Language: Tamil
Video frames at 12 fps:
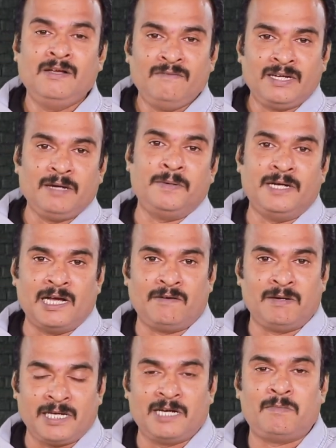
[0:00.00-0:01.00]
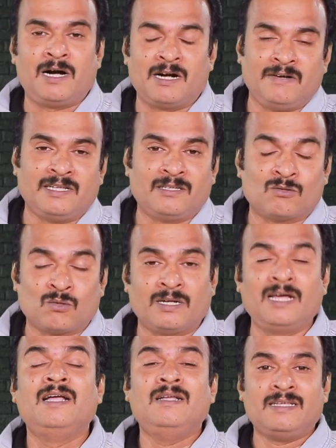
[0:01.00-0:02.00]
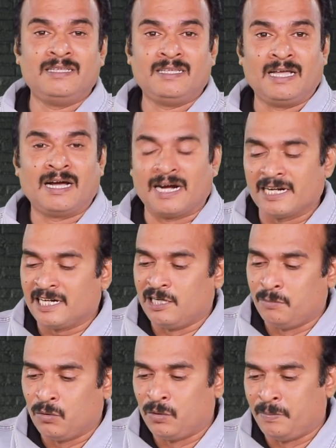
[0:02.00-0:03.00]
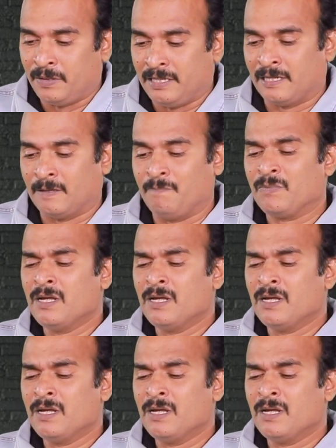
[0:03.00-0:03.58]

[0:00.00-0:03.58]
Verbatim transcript: விக்கிபீடியாவை மையமாக வைத்து சொன்ன இந்த கணக்கெடுப்பு குறிப்பிடுகிறது